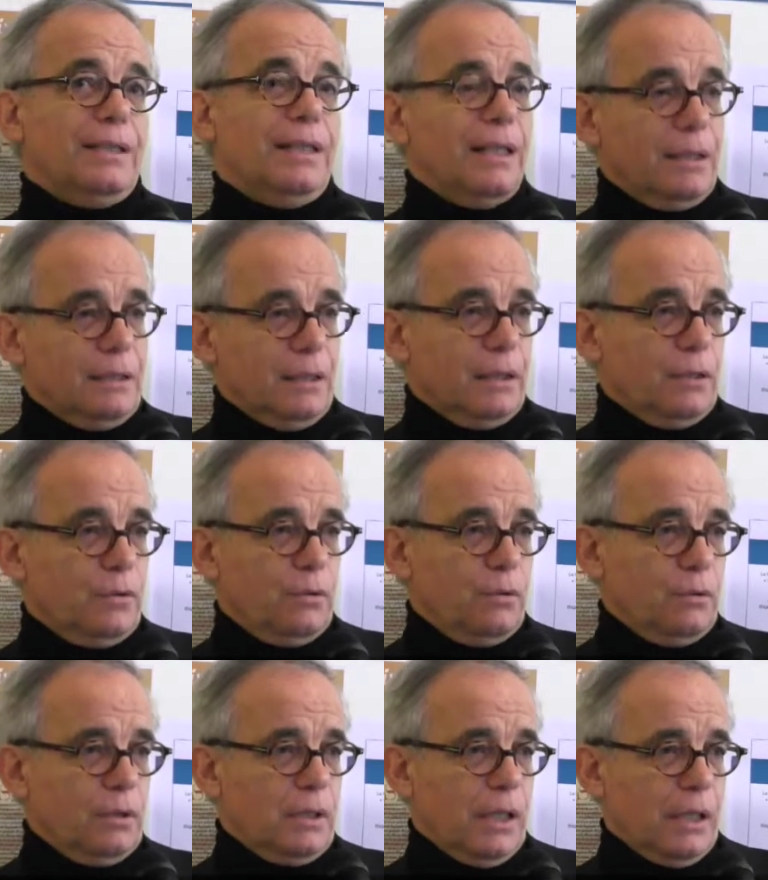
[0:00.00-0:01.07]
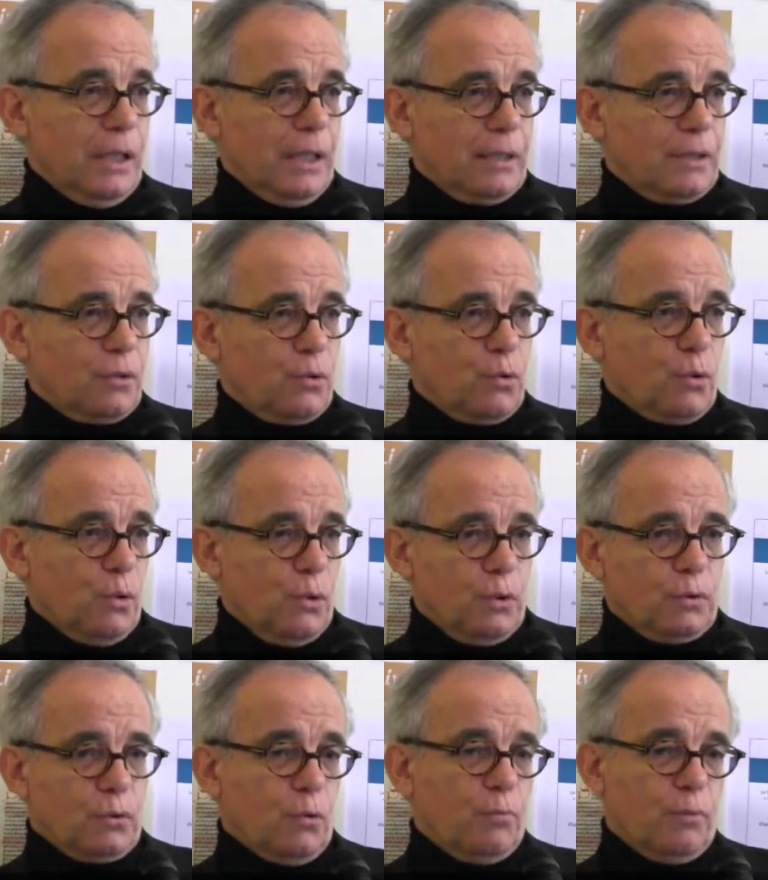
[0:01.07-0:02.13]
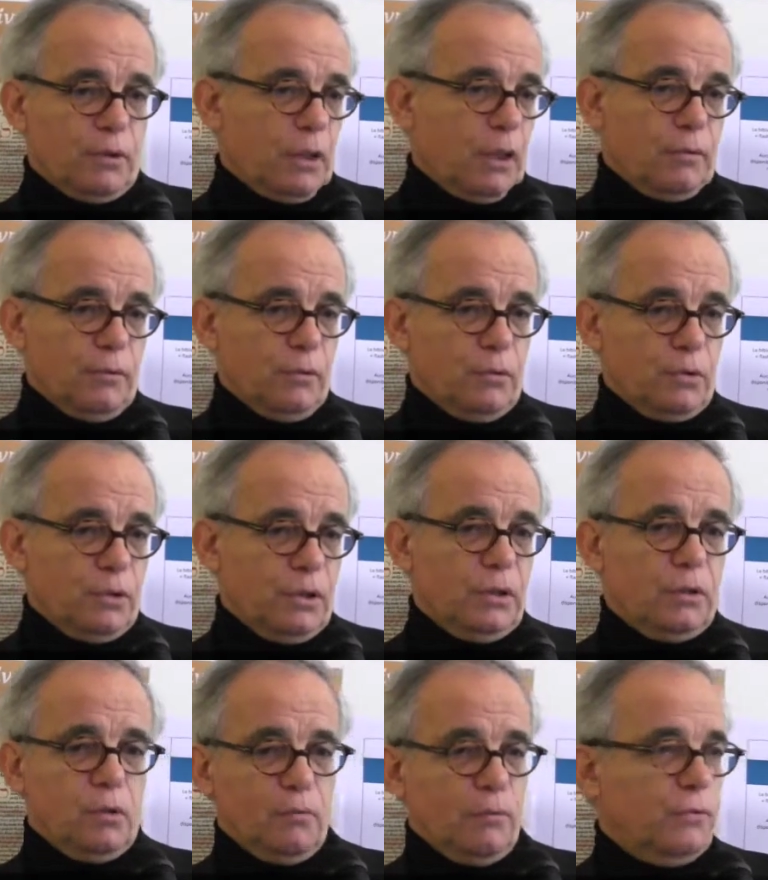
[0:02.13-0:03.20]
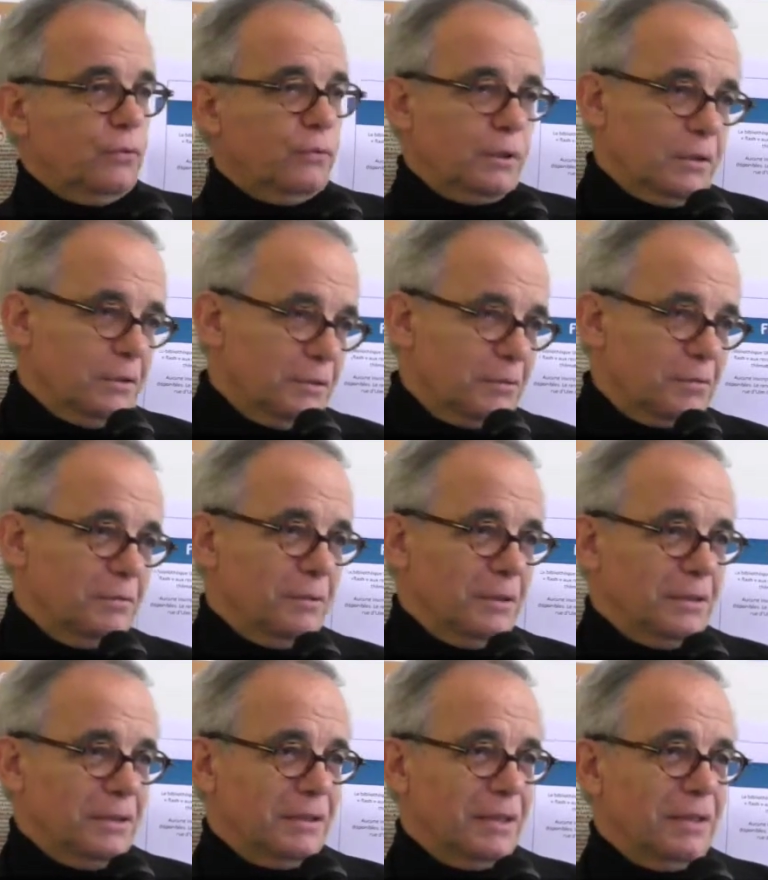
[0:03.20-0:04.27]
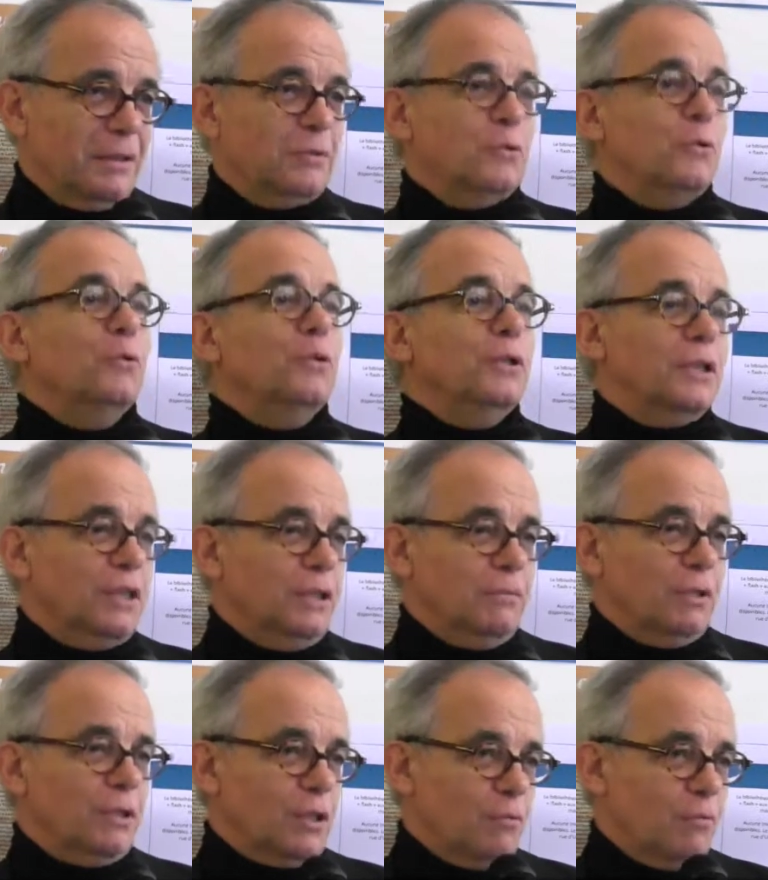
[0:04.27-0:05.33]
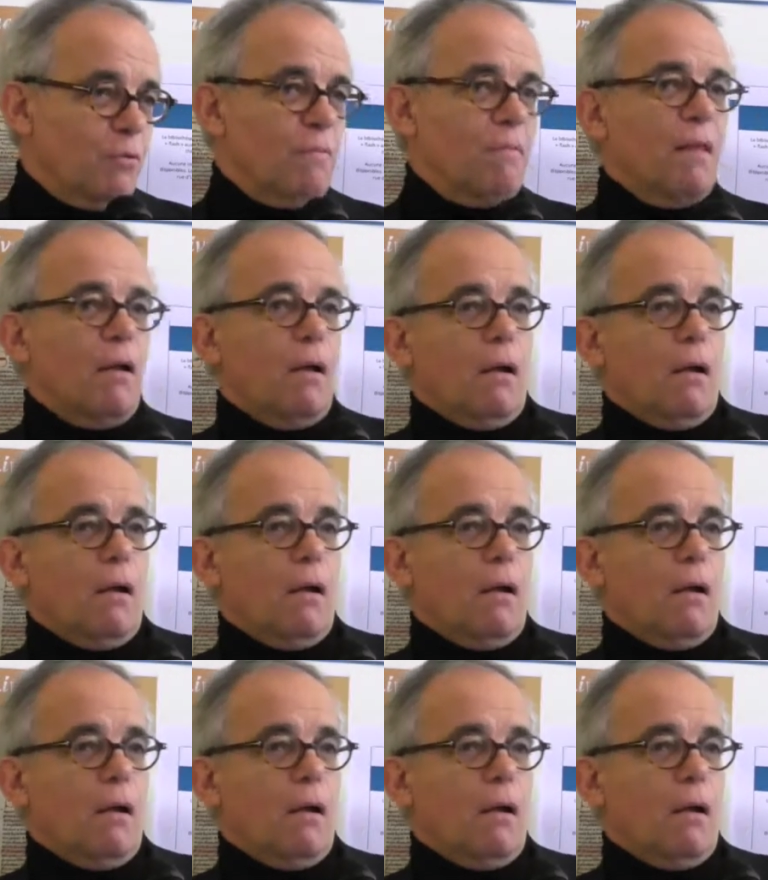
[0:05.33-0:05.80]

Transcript: dernier Dieu, der letzte Gott, qu'on peut traduire aussi, comme le font d'ailleurs souvent les Italiens, Dieu ultime, ultimo,